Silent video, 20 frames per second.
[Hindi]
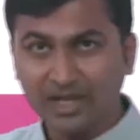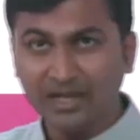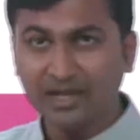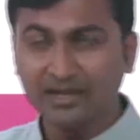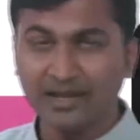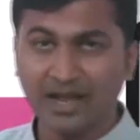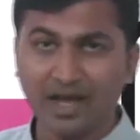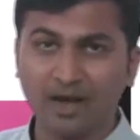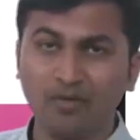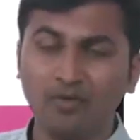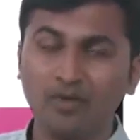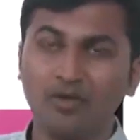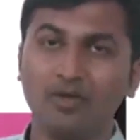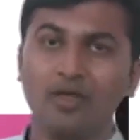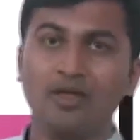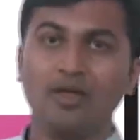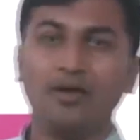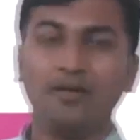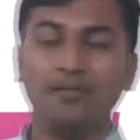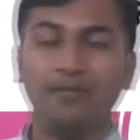नाउ
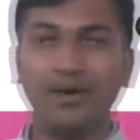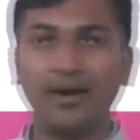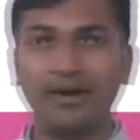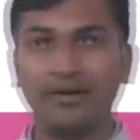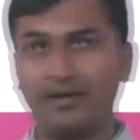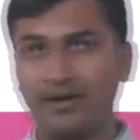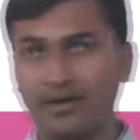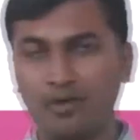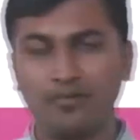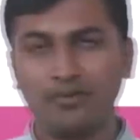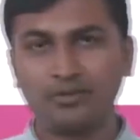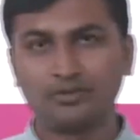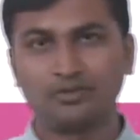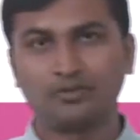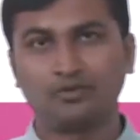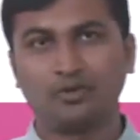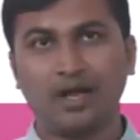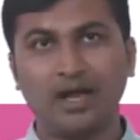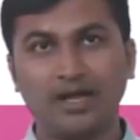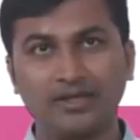बट देखो बच्चों
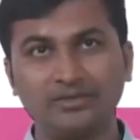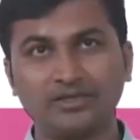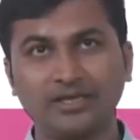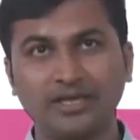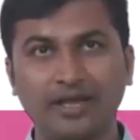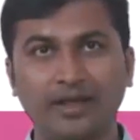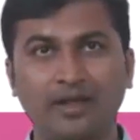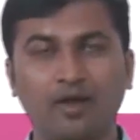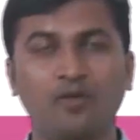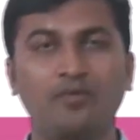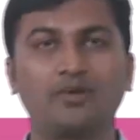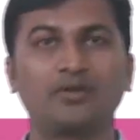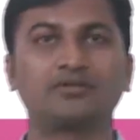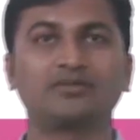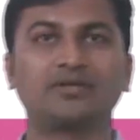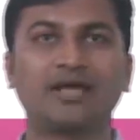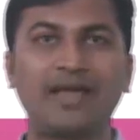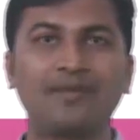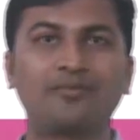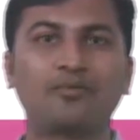आज ई कॉमर्स
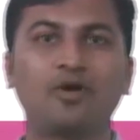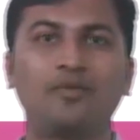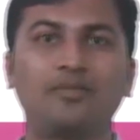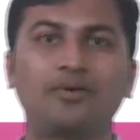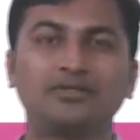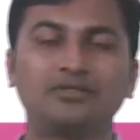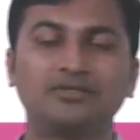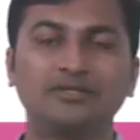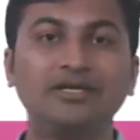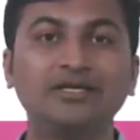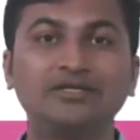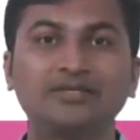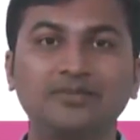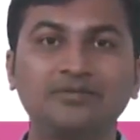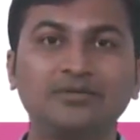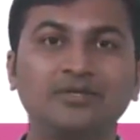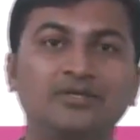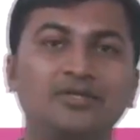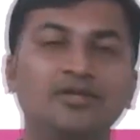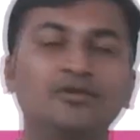एम कॉमर्स ये सब
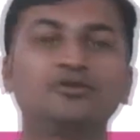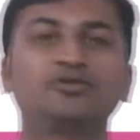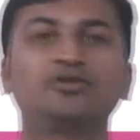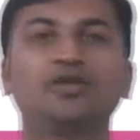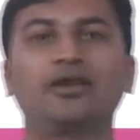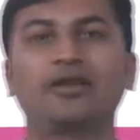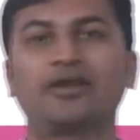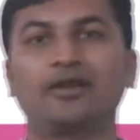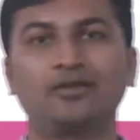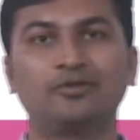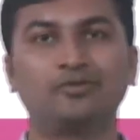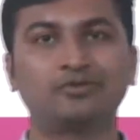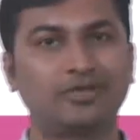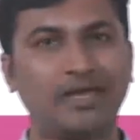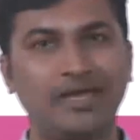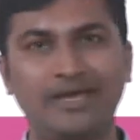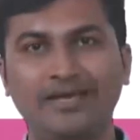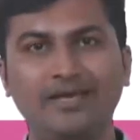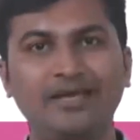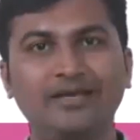इतने जो चल रहे हैं तो उसका
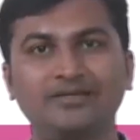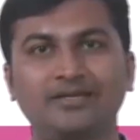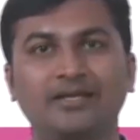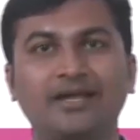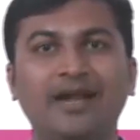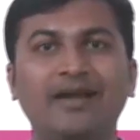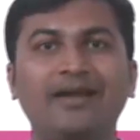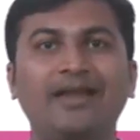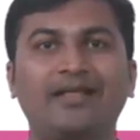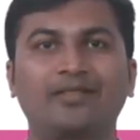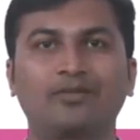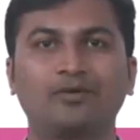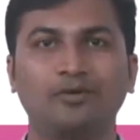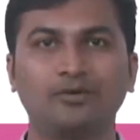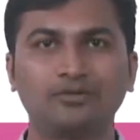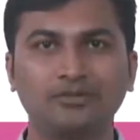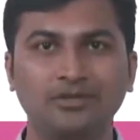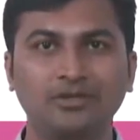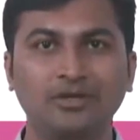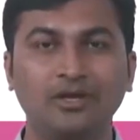एक ही रीज़न है
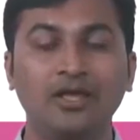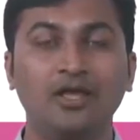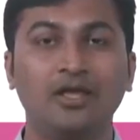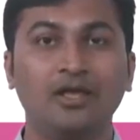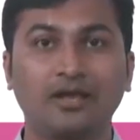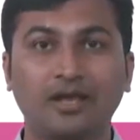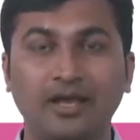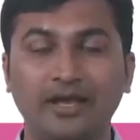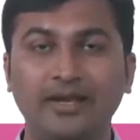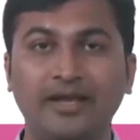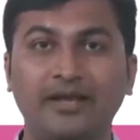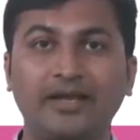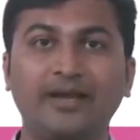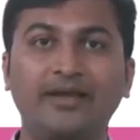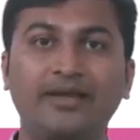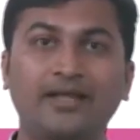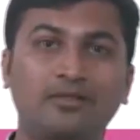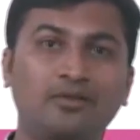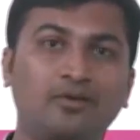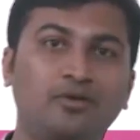टेक्नोलॉजी कहीं ना कहीं
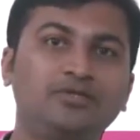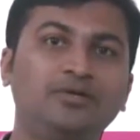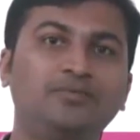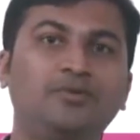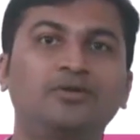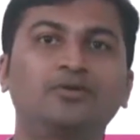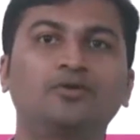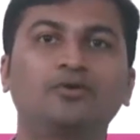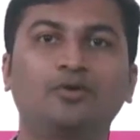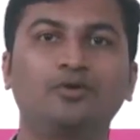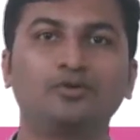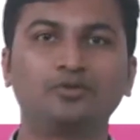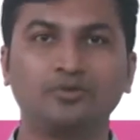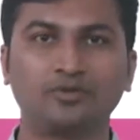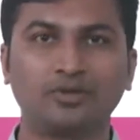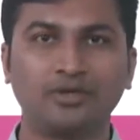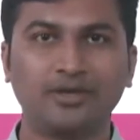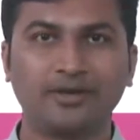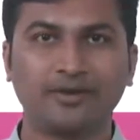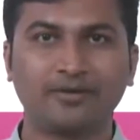टेक्नोलॉजी बहुत ग्रो हो
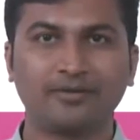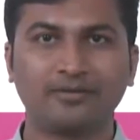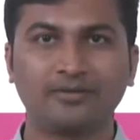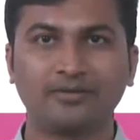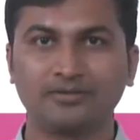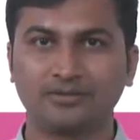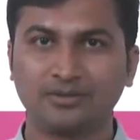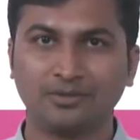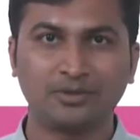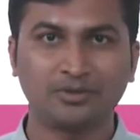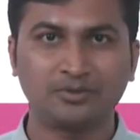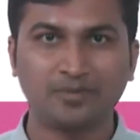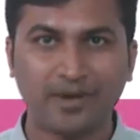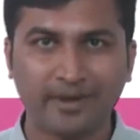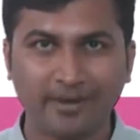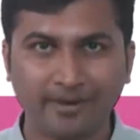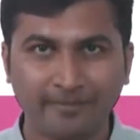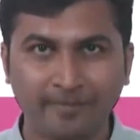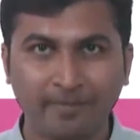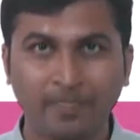चुकी है समझ में
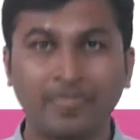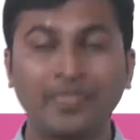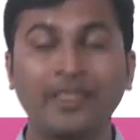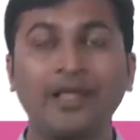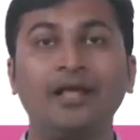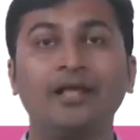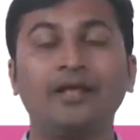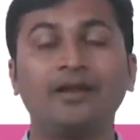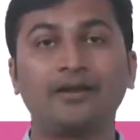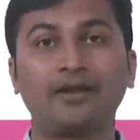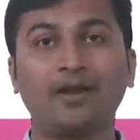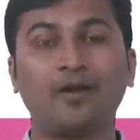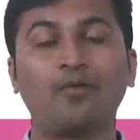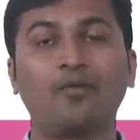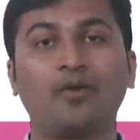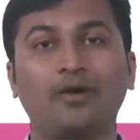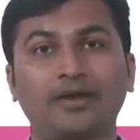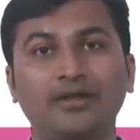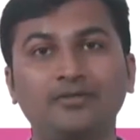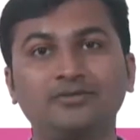आया ना
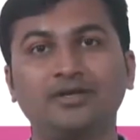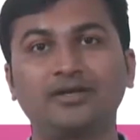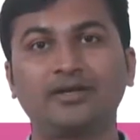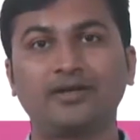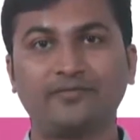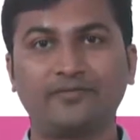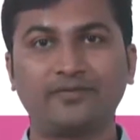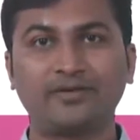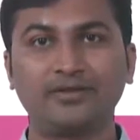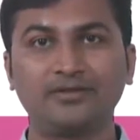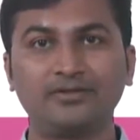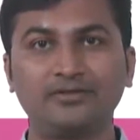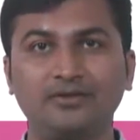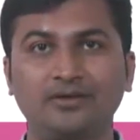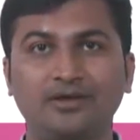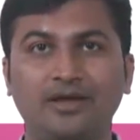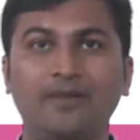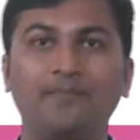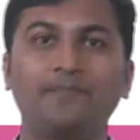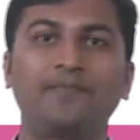वॉट इज़ द डिफरेंस
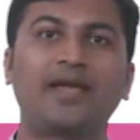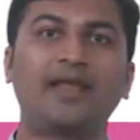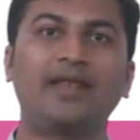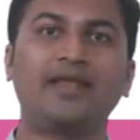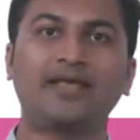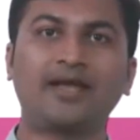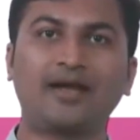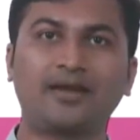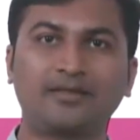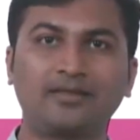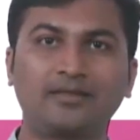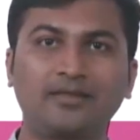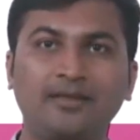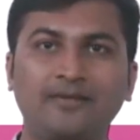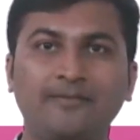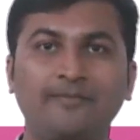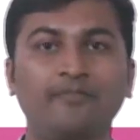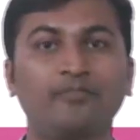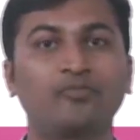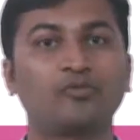हम पहले क्या करते थे
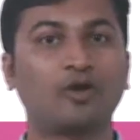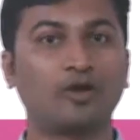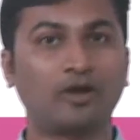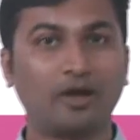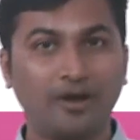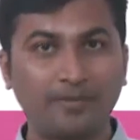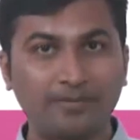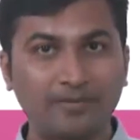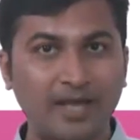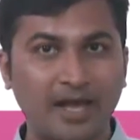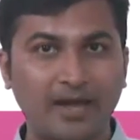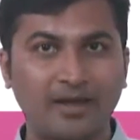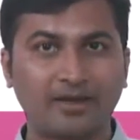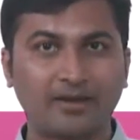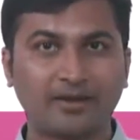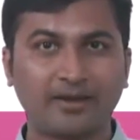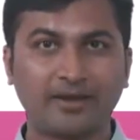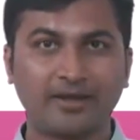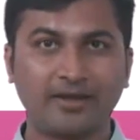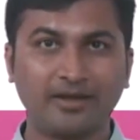और अब क्या कर
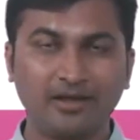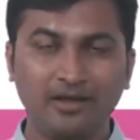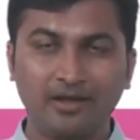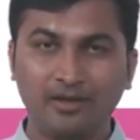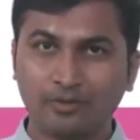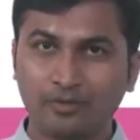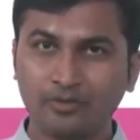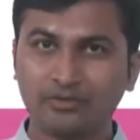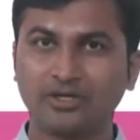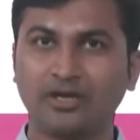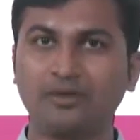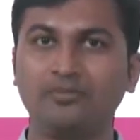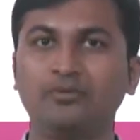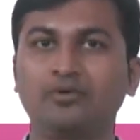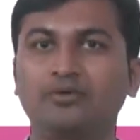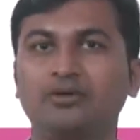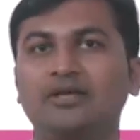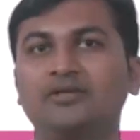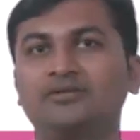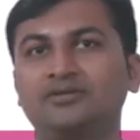रहे हैं कुछ हम
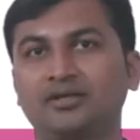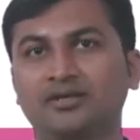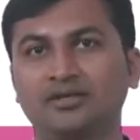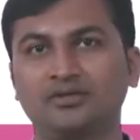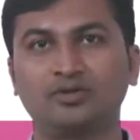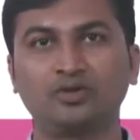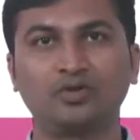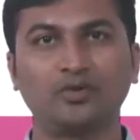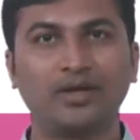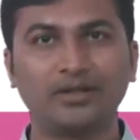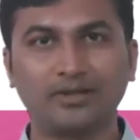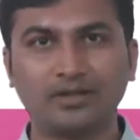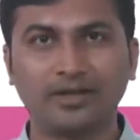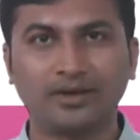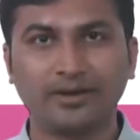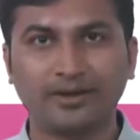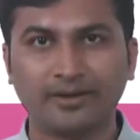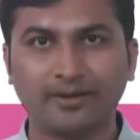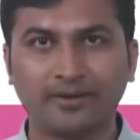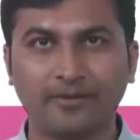लोग इस तरह की शुरुआत
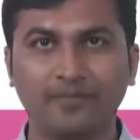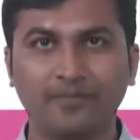करेंगे